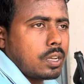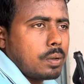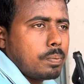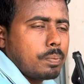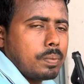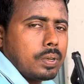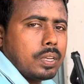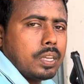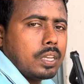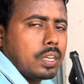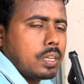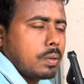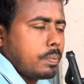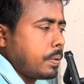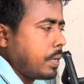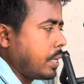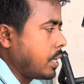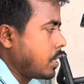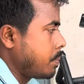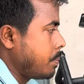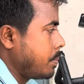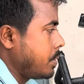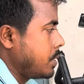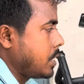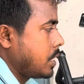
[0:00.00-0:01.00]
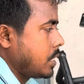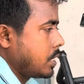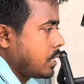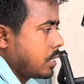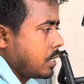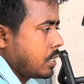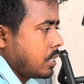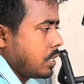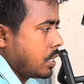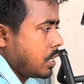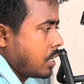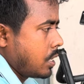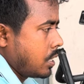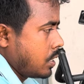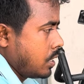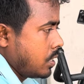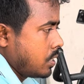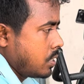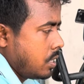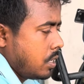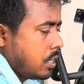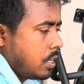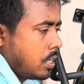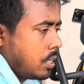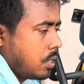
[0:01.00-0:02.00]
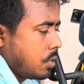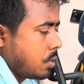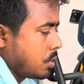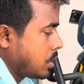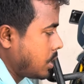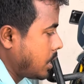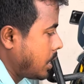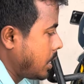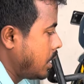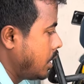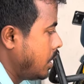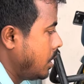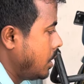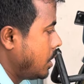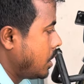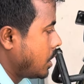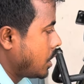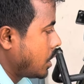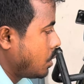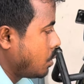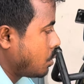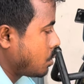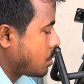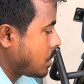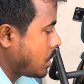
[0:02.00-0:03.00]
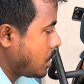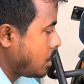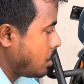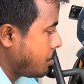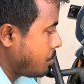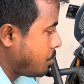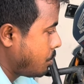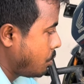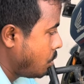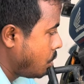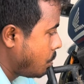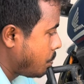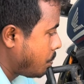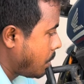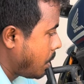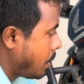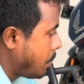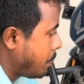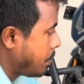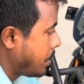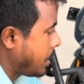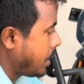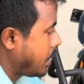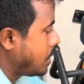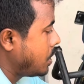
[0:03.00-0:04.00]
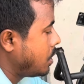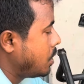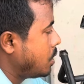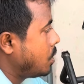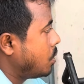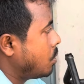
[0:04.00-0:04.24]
कंपनी की बाइक में ज़्यादातर दिक्कत इसलिए नहीं होता है कि उसका जो फ्यूल पम्प है